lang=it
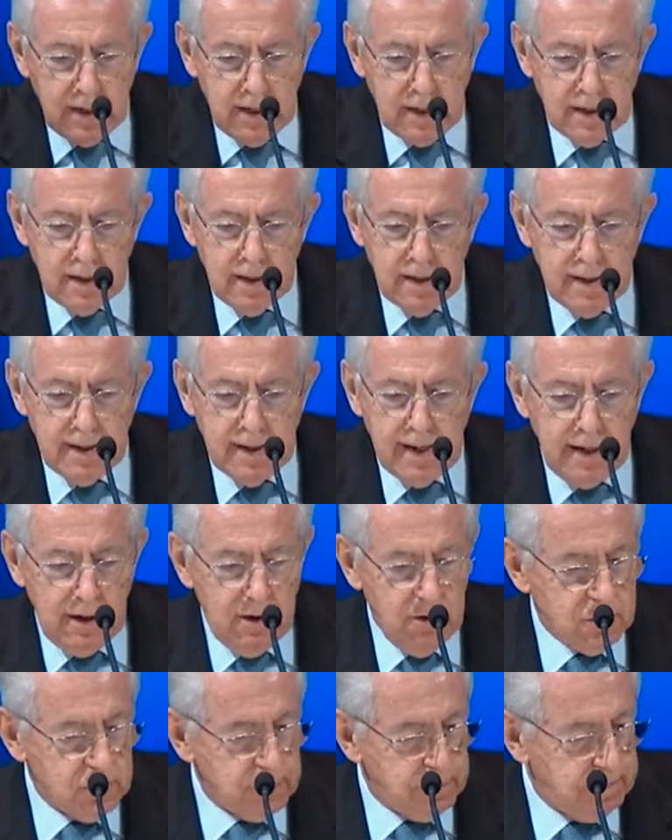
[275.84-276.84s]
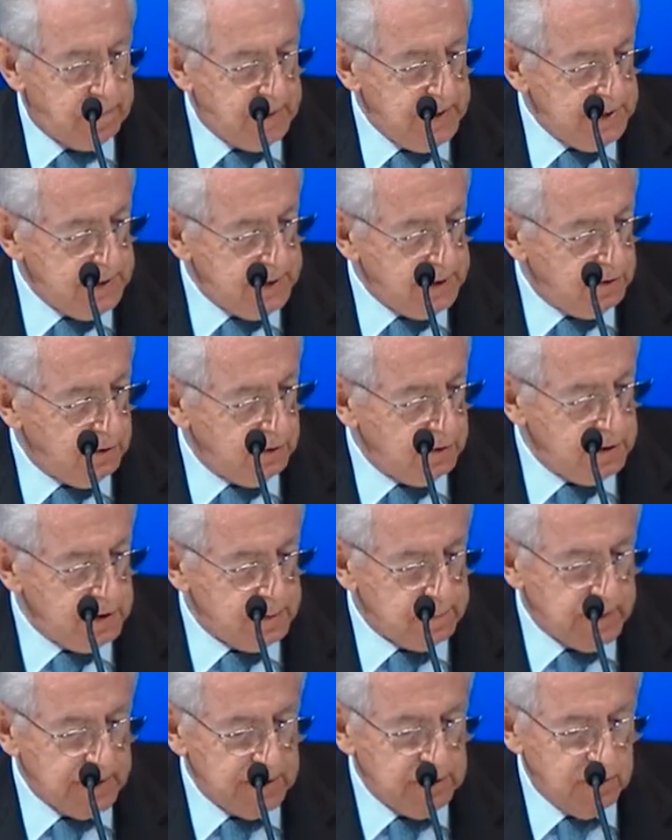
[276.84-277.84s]
Nello spirito di
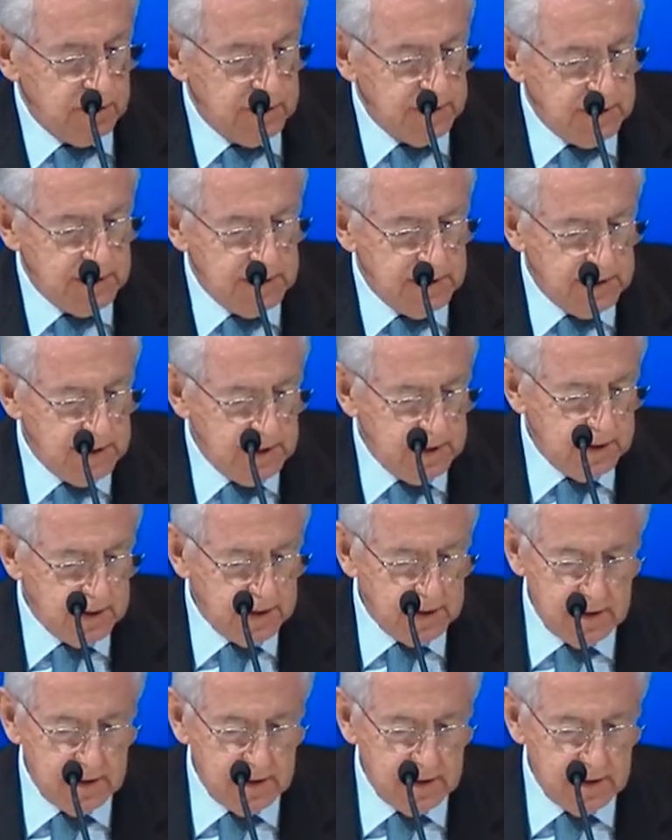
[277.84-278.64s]
Spadolini,